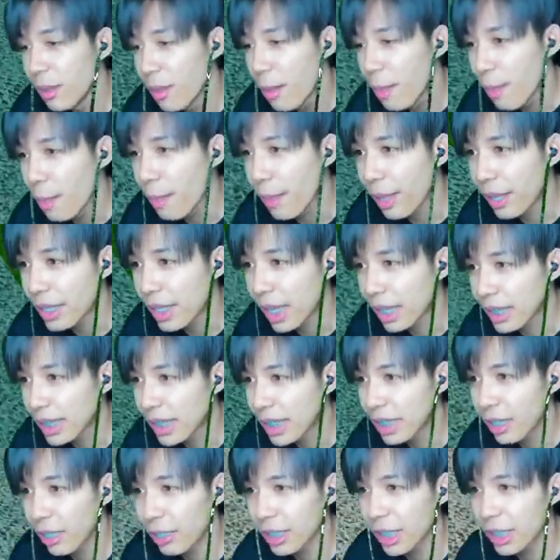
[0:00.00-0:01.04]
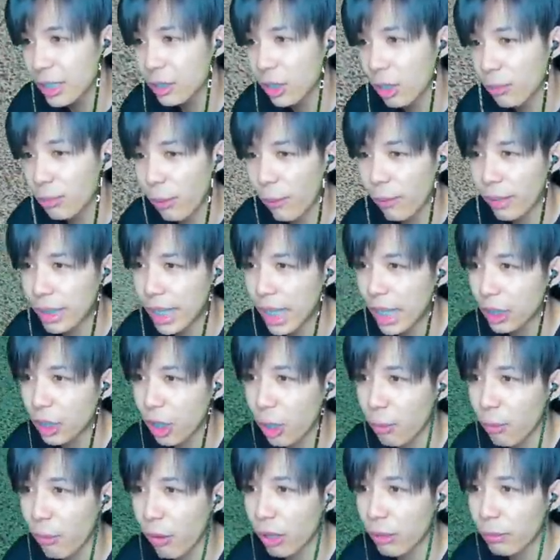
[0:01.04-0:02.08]
หลังจากที่เราได้สวดภาวนาตอ
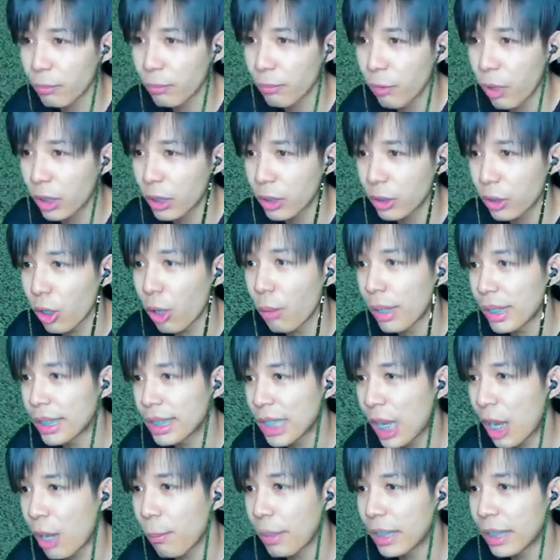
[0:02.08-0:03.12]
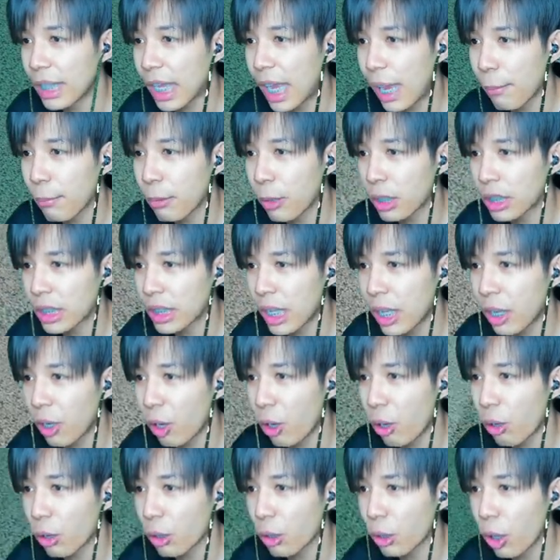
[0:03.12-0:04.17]
บวันวันต่อพระเจ้าไปนะครับ เราจะได้ค
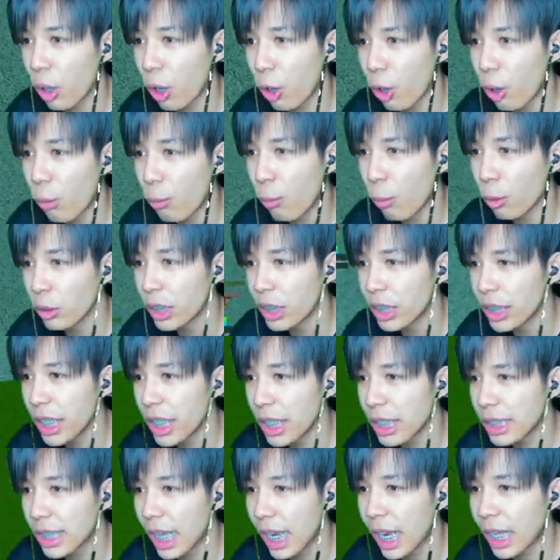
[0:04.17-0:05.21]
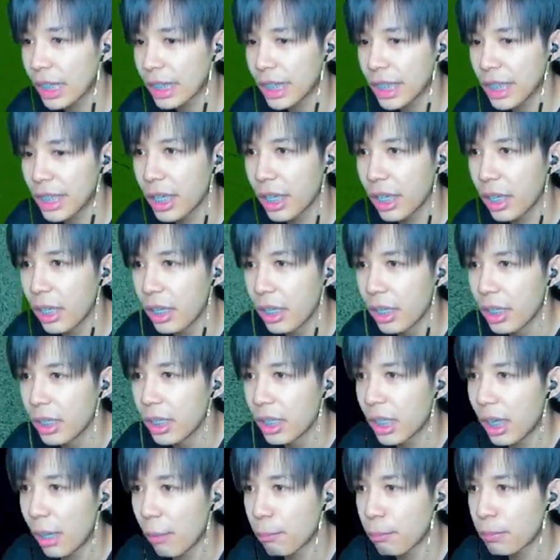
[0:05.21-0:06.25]
ลองลองคอมโบดีๆสักที
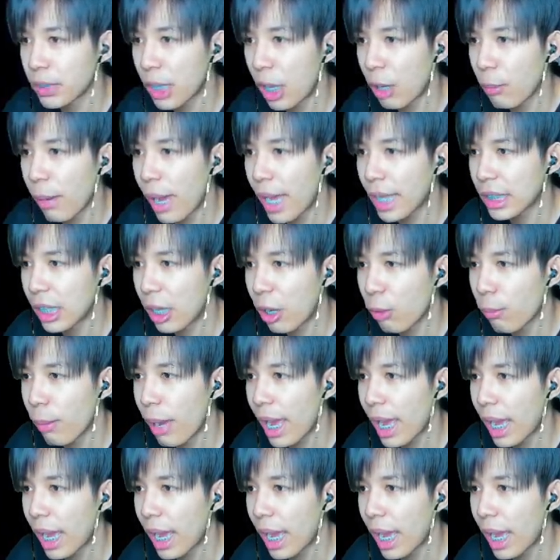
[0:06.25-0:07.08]
กับชาวบ้านเขาบ้าง